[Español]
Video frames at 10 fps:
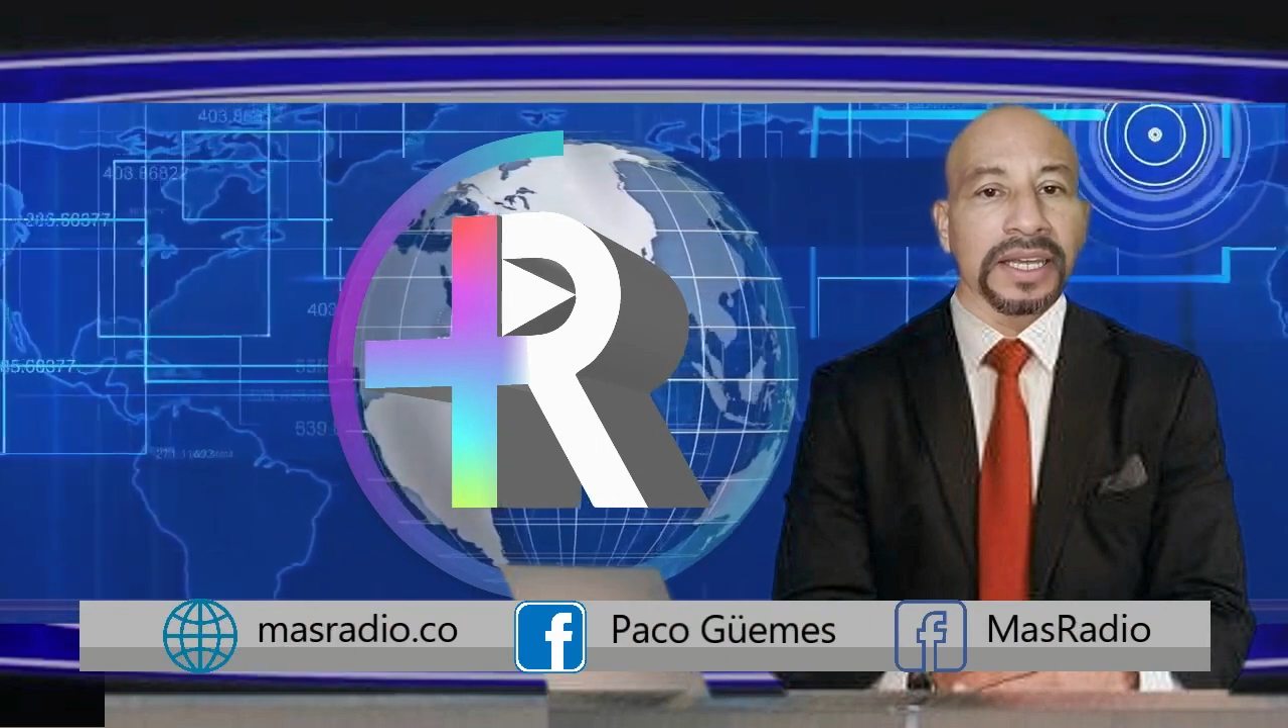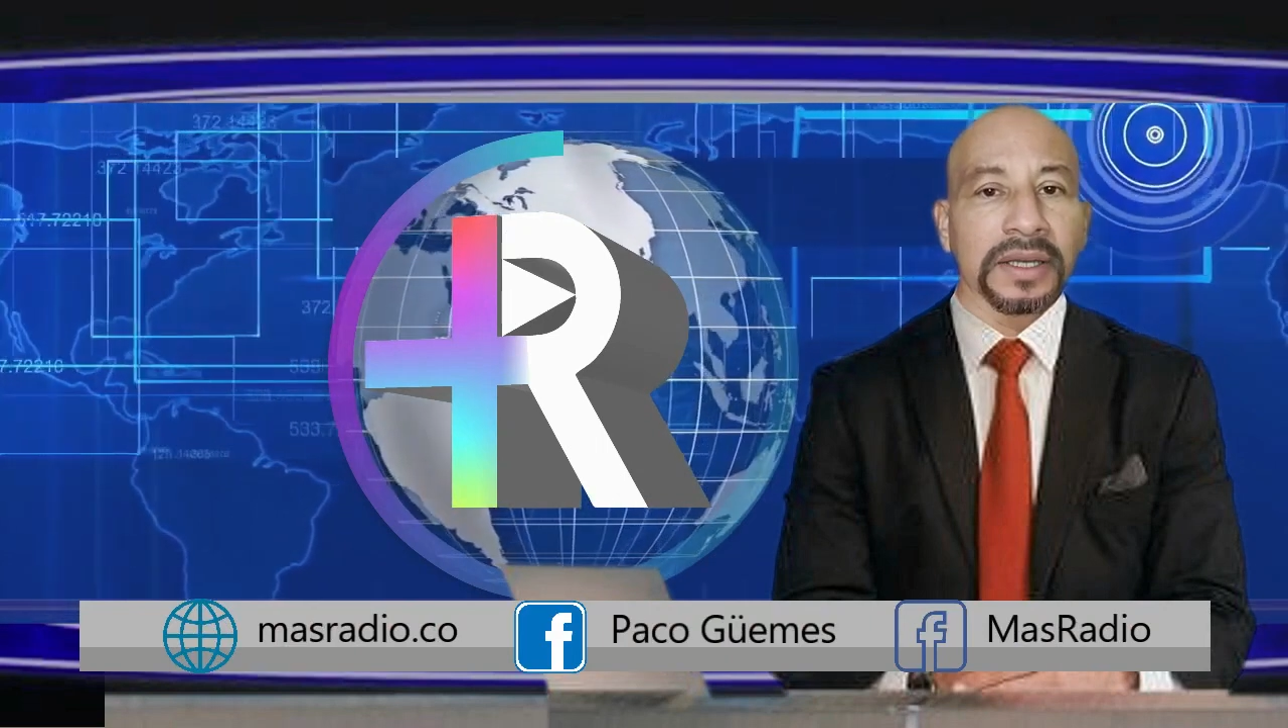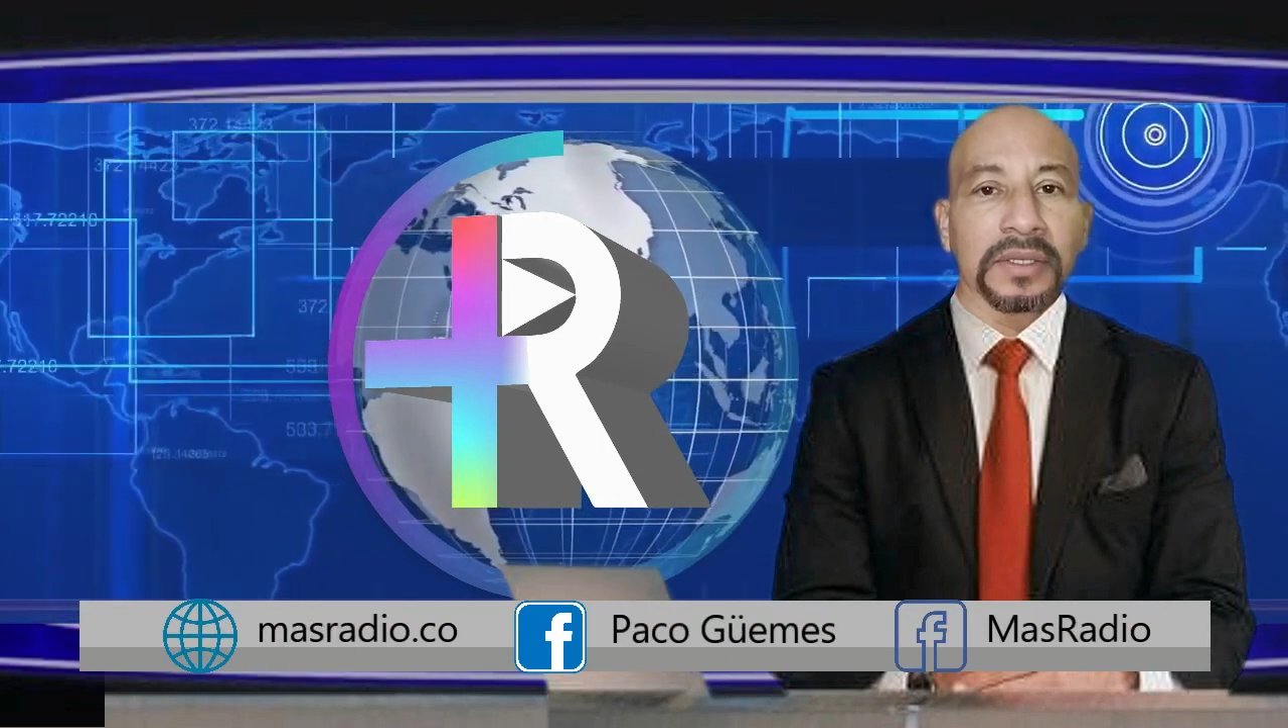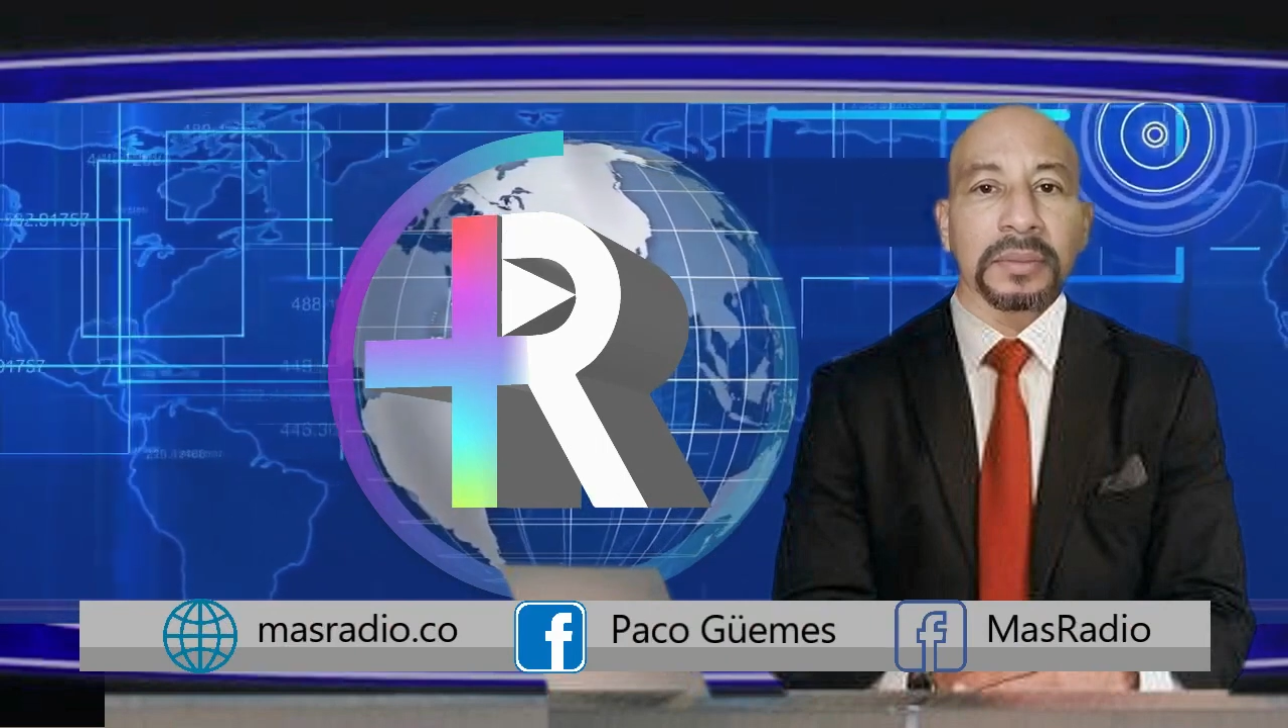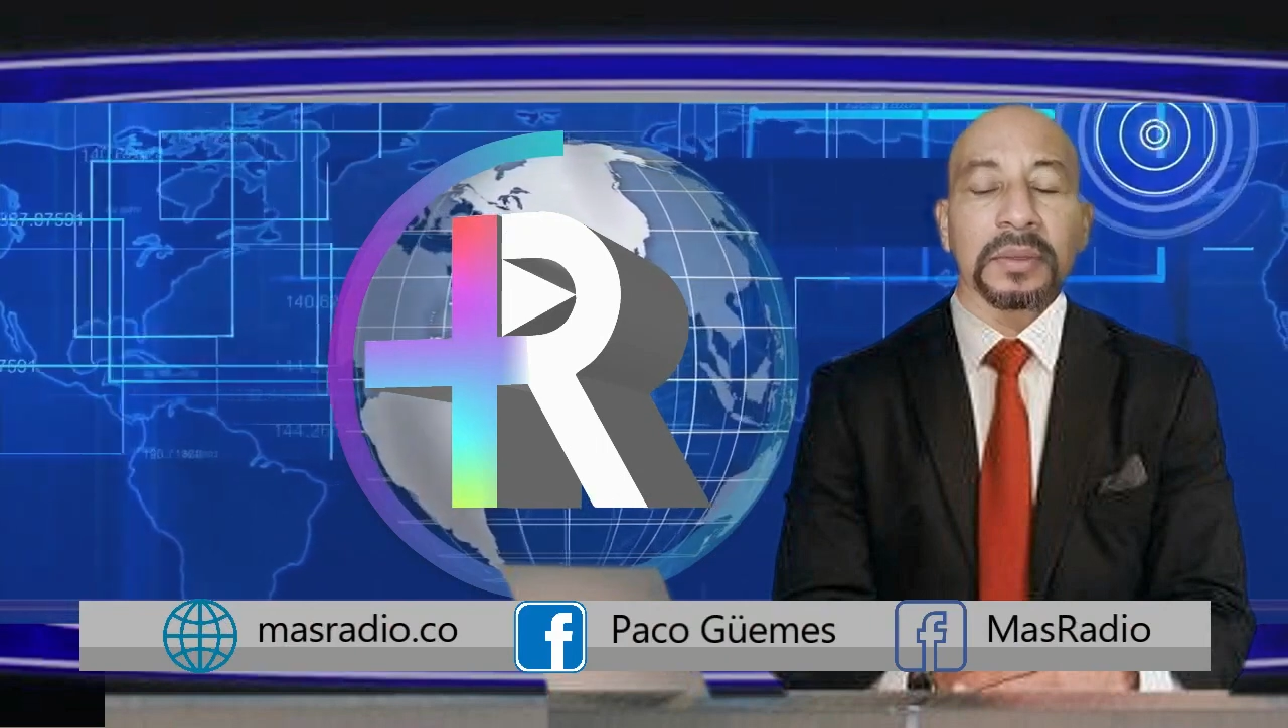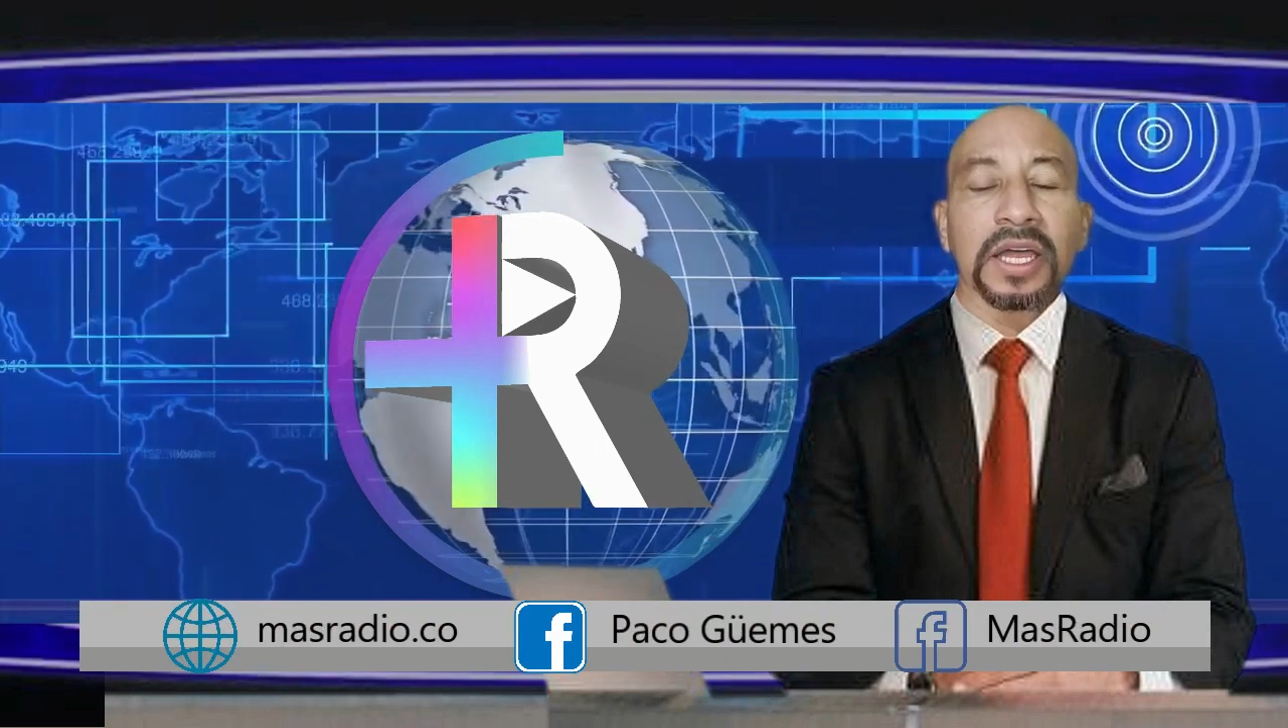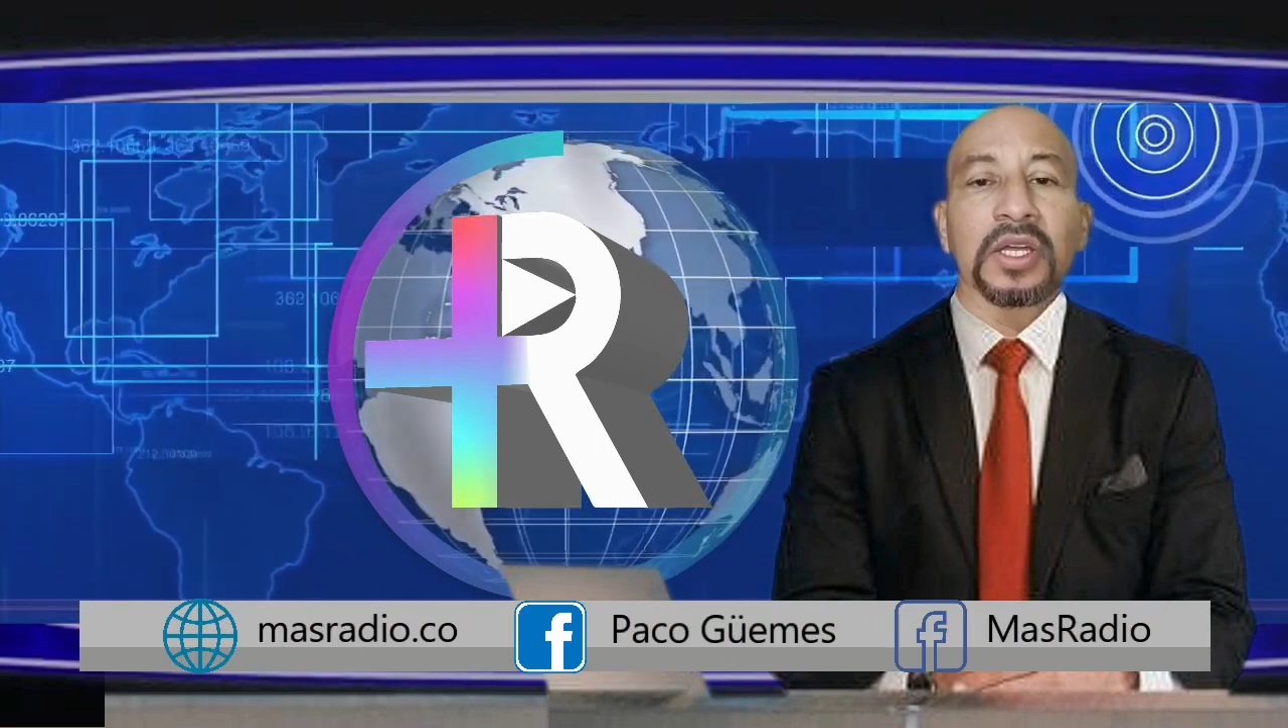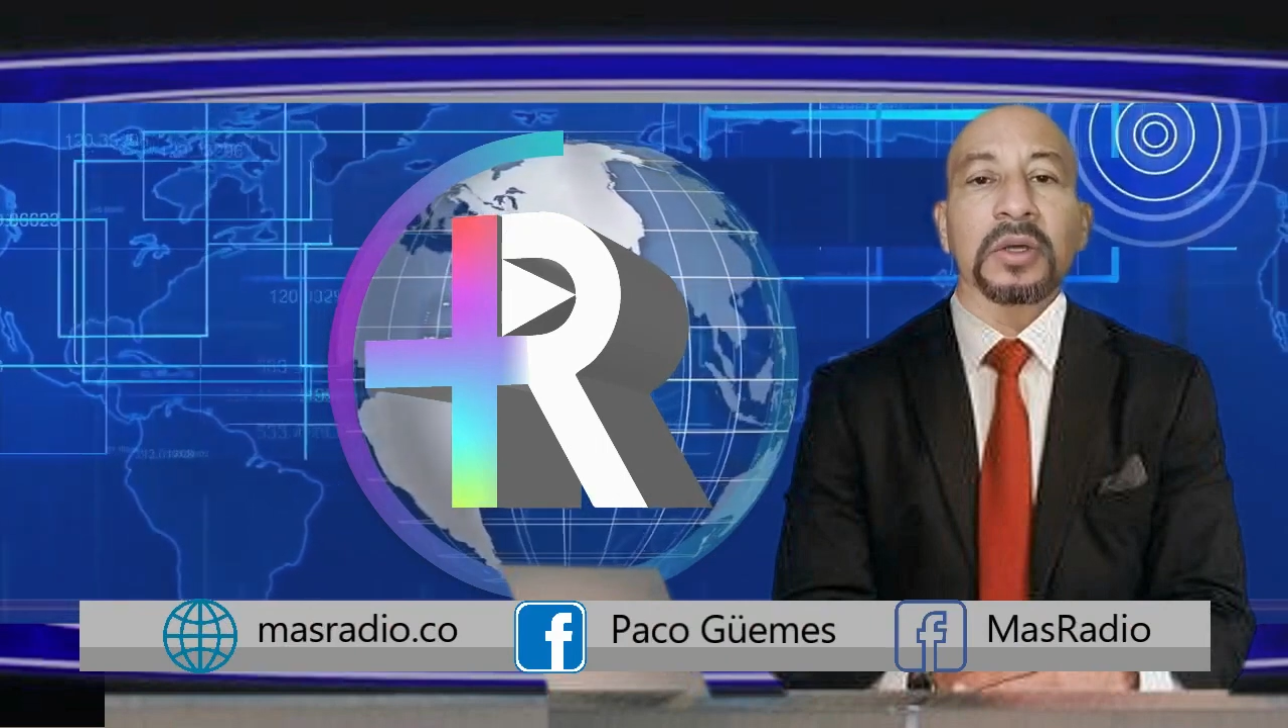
y en la fanpage